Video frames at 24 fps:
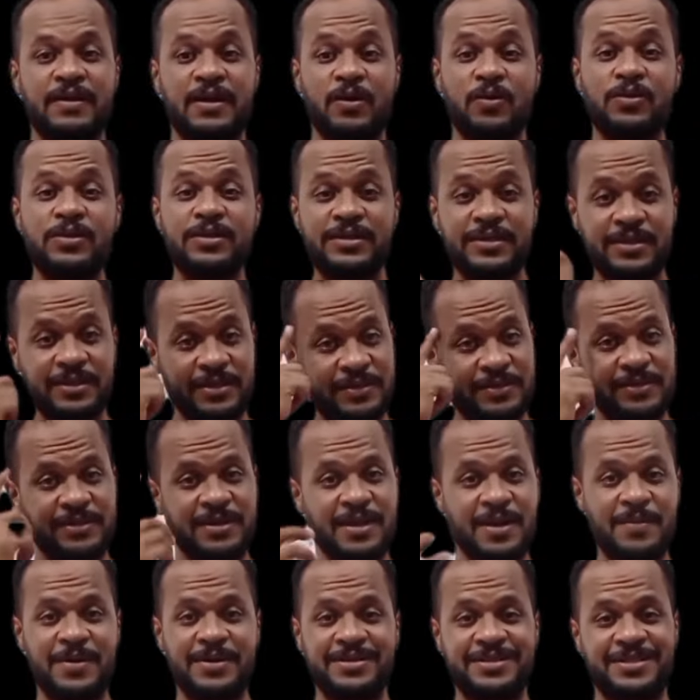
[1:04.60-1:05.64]
فانا قلت
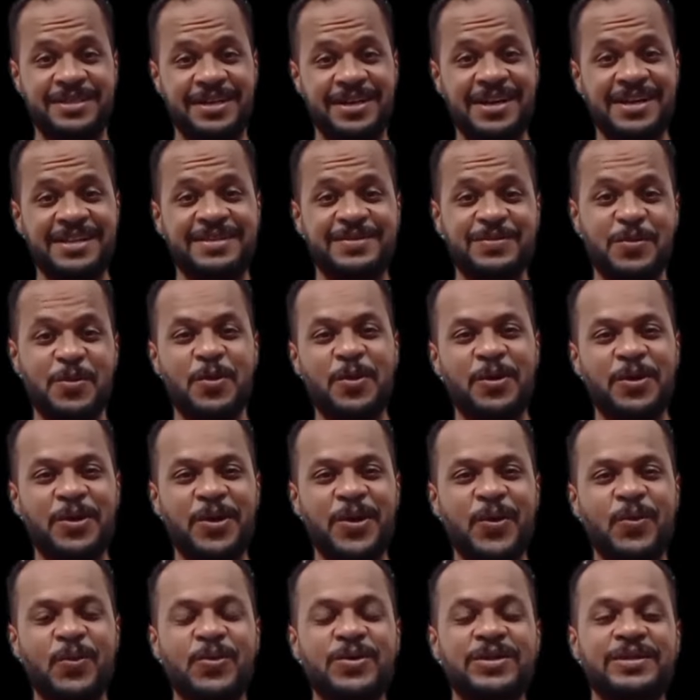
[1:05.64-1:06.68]
طبعا شغلت
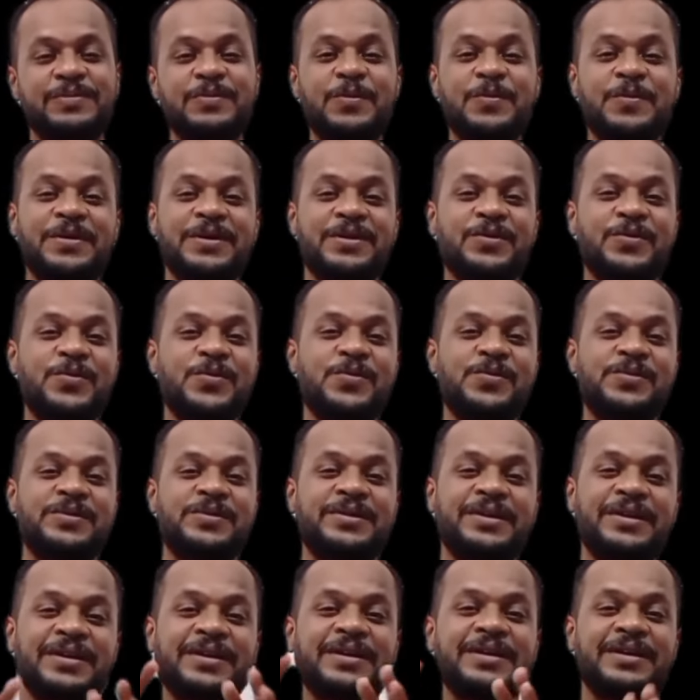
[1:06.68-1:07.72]
مخي وقلت ممكن
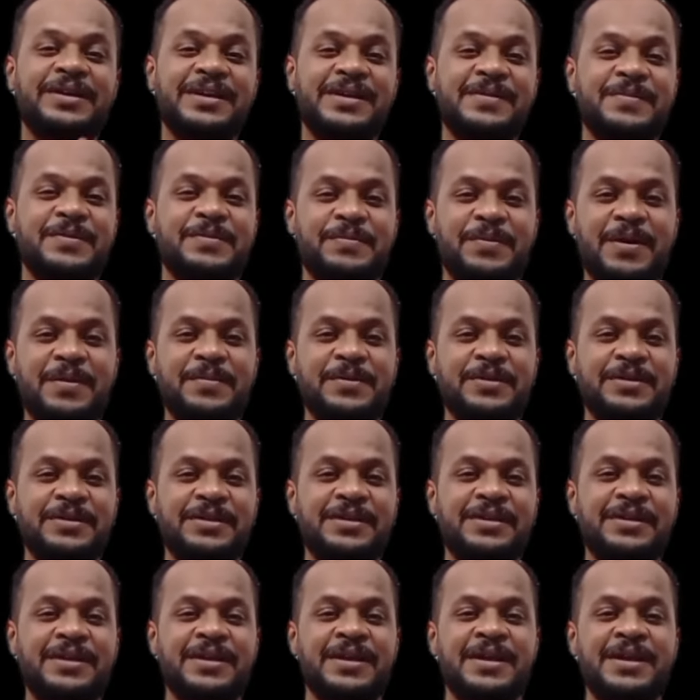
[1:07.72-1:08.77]
يكون كلمة بابا
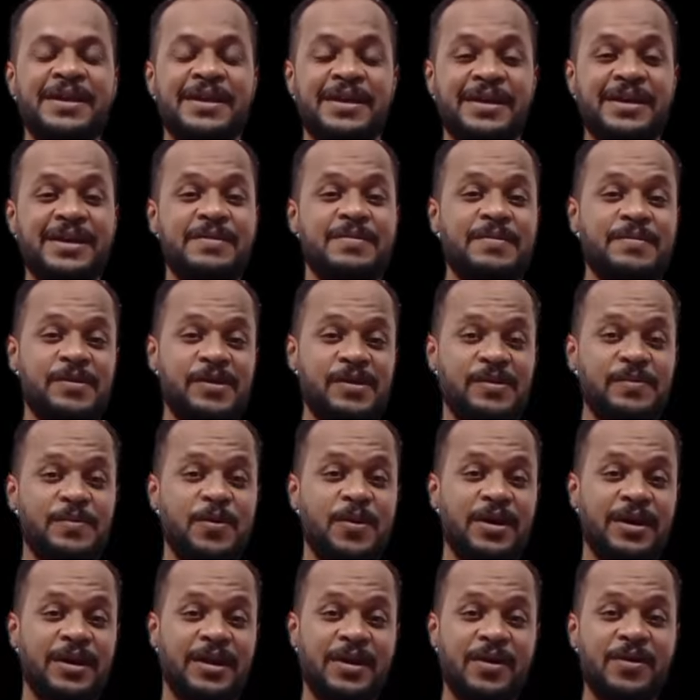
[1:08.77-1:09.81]
دي كلمة
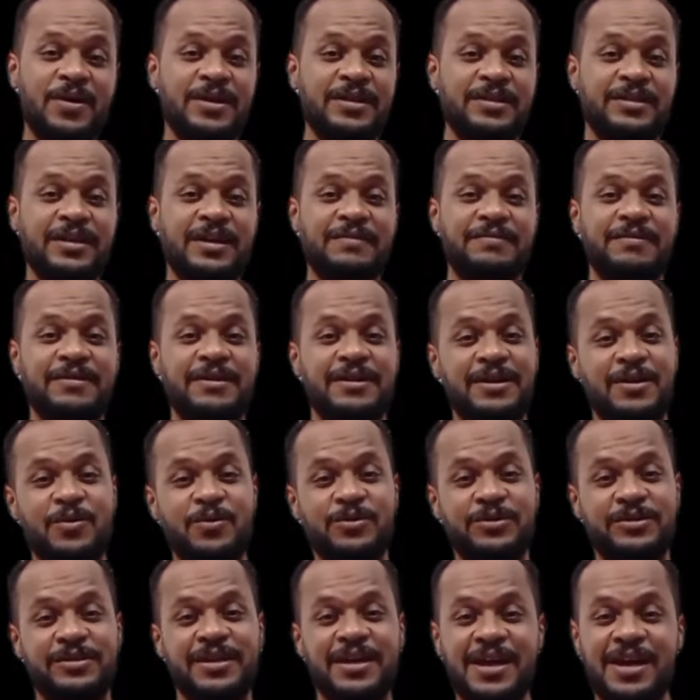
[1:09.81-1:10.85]
بيحبوها الكويتا فانا
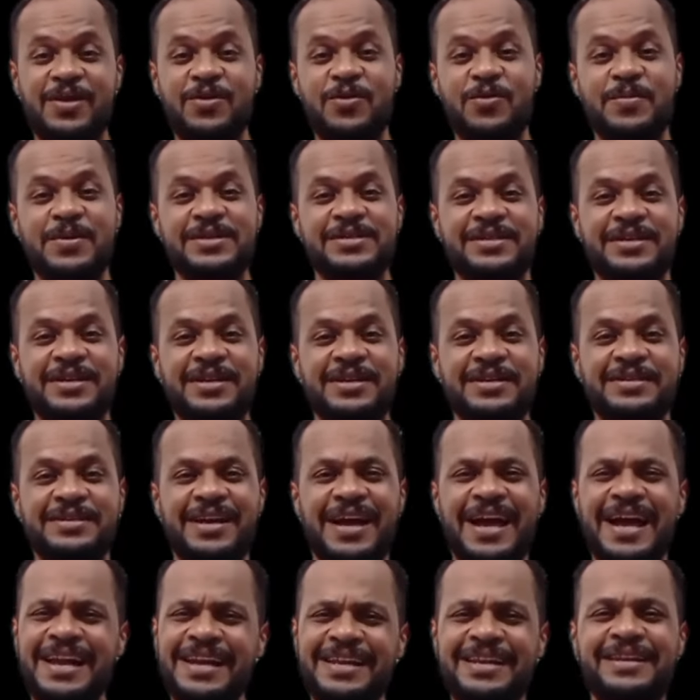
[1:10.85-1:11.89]
لو قلتها له مثلا
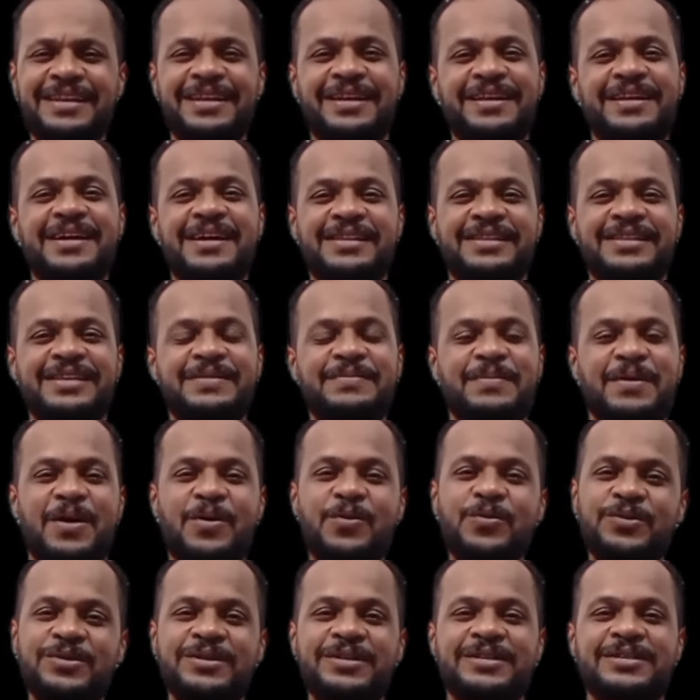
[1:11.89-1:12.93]
يعلي لي الراتب
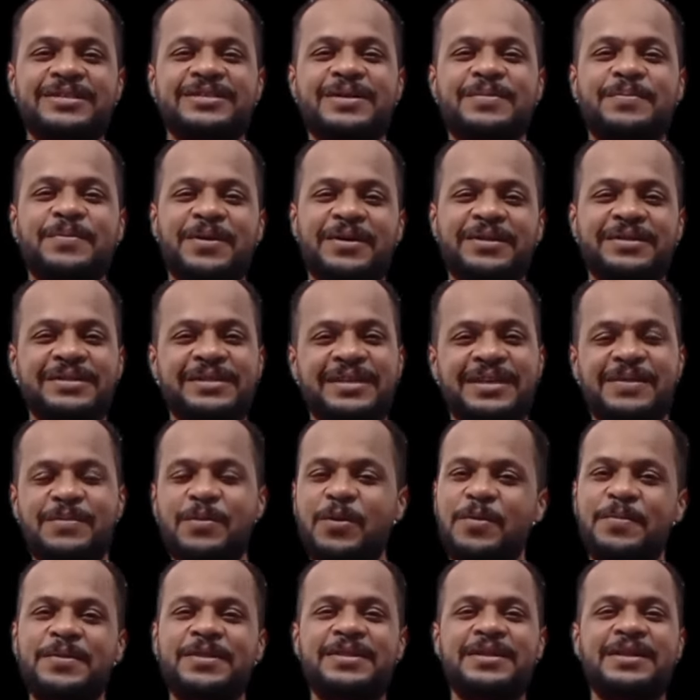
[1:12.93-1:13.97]
او يظبطني
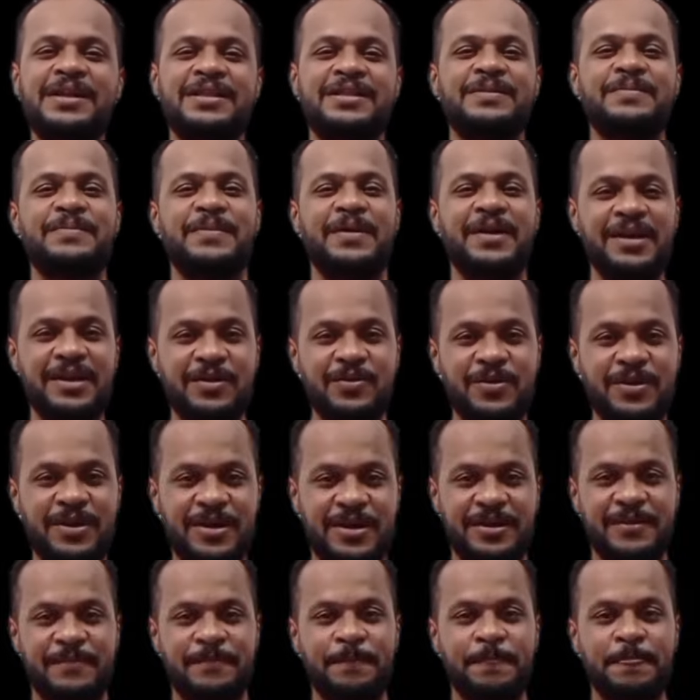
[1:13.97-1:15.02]
المهم الدنيا هتبقى حلوة
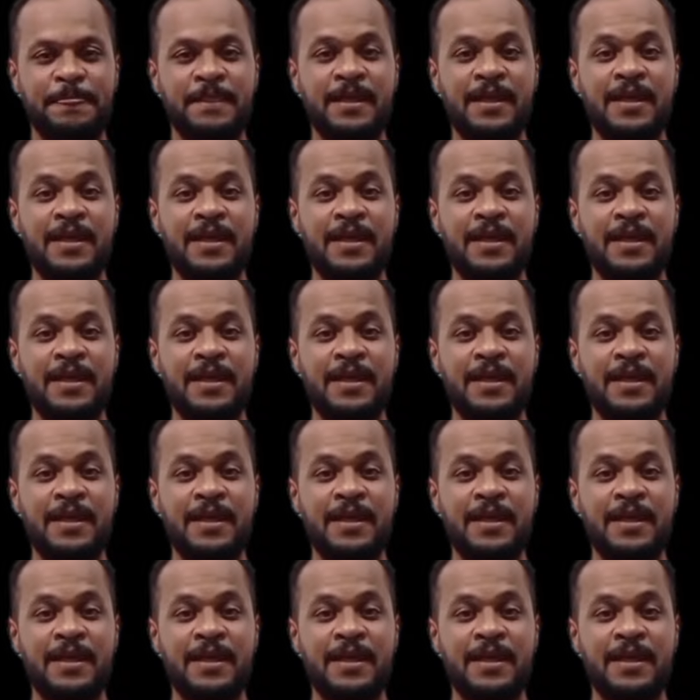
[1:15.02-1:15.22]
يعني